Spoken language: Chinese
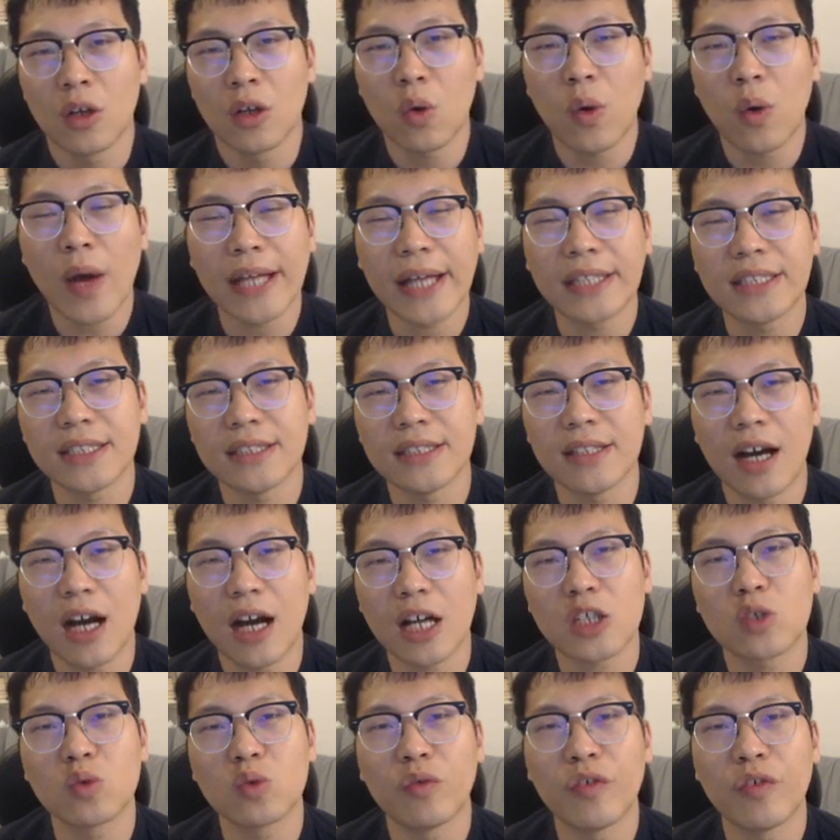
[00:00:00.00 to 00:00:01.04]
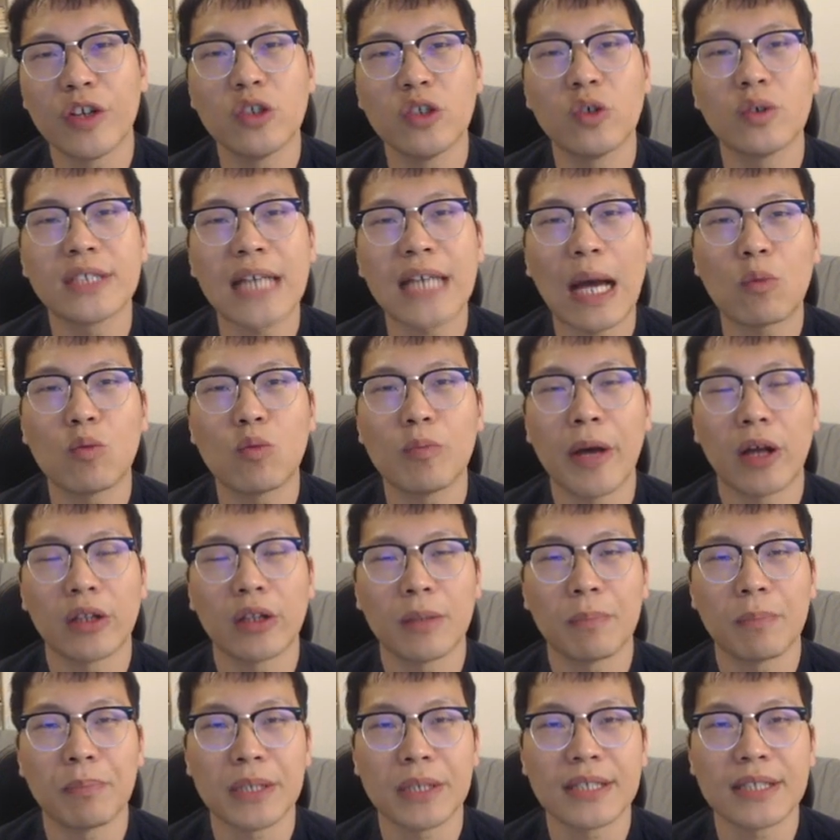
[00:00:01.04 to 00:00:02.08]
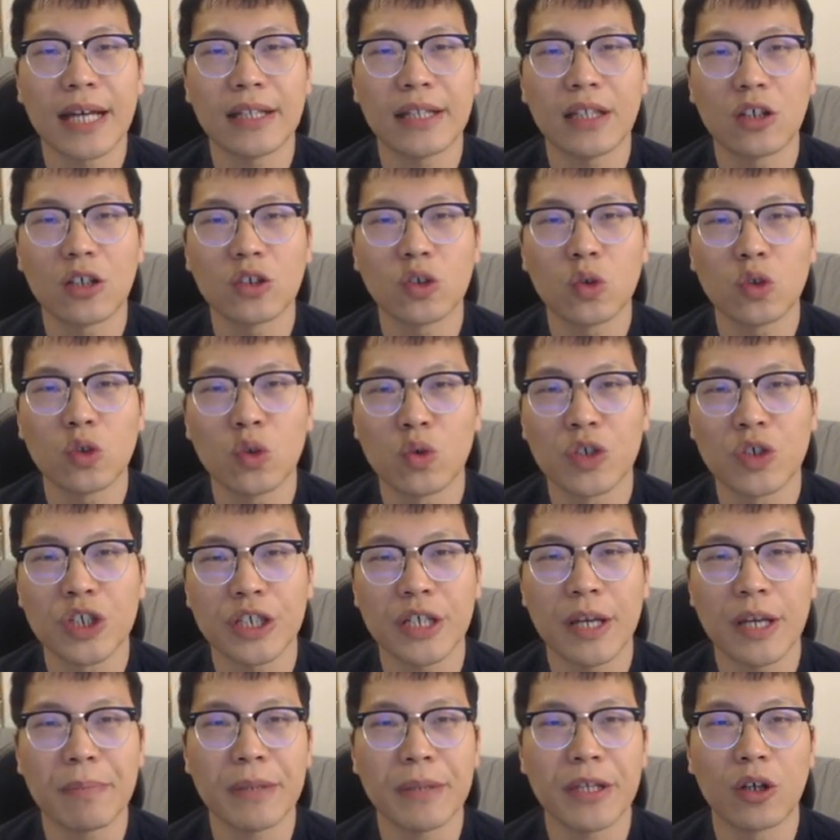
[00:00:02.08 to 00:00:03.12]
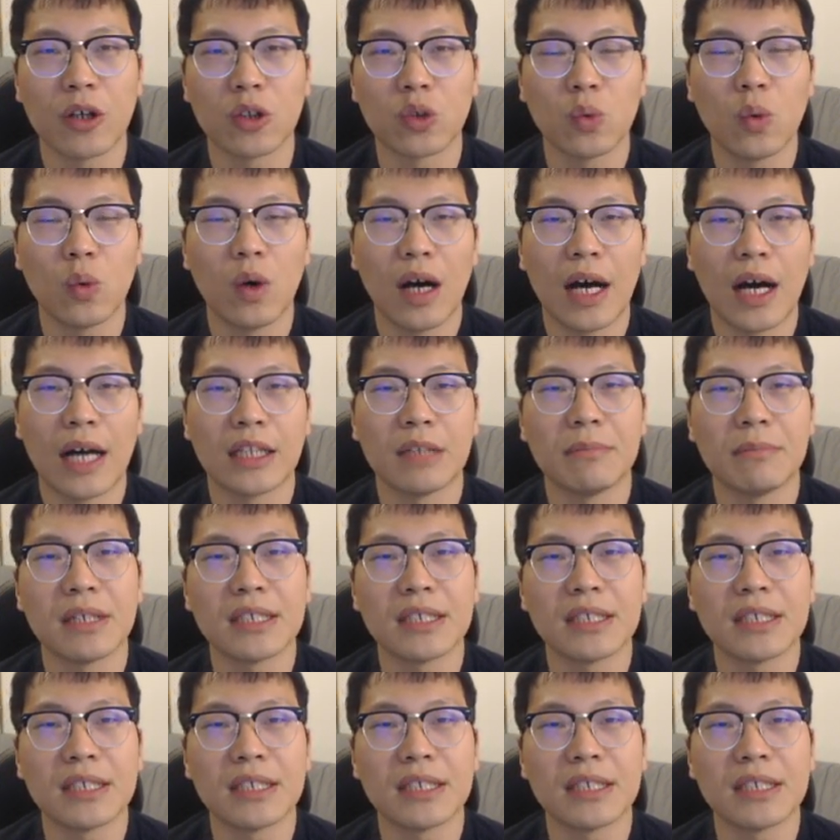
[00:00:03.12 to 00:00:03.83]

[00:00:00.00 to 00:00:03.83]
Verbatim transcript: 快棋的二十五分钟加五秒的比赛当中用时也比较多啊。